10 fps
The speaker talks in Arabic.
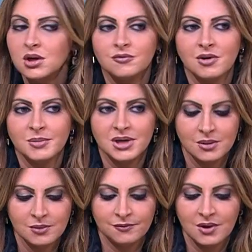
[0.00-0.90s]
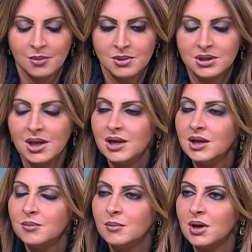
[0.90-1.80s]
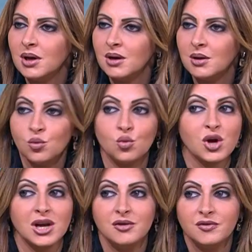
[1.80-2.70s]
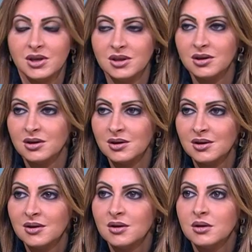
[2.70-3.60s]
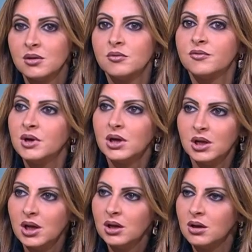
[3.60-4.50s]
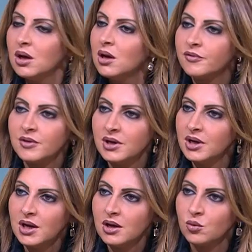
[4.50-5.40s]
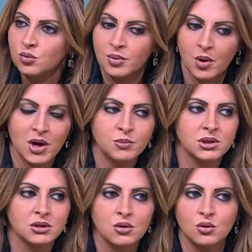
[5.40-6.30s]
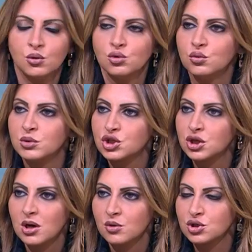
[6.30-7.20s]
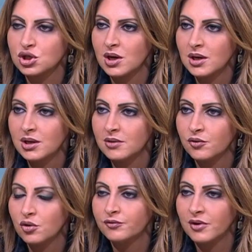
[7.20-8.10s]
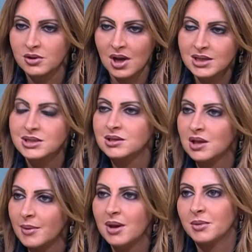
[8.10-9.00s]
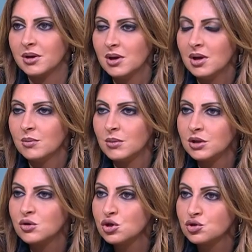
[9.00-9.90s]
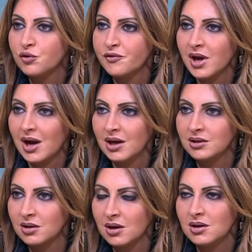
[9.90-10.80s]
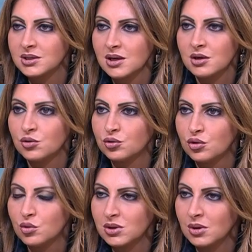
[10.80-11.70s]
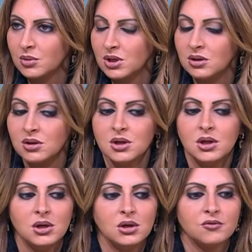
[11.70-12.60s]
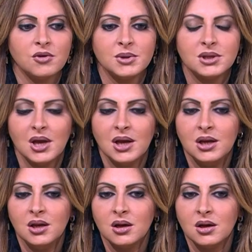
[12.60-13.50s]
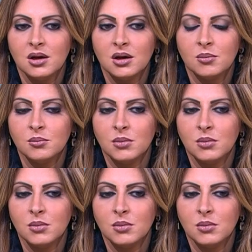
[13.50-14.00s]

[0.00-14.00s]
فبي... فبالتالي آه ومكلف جدا في العنايه مش في, في العنايه عادي. لا لا في العنايه واوقات بيضطروا يقعدوا بالشهر والشهرين في غرفه عزل تماما ما يقدروش يشوفوا فيها حد خالص غير الدكتور والتمريض فبالتالي آه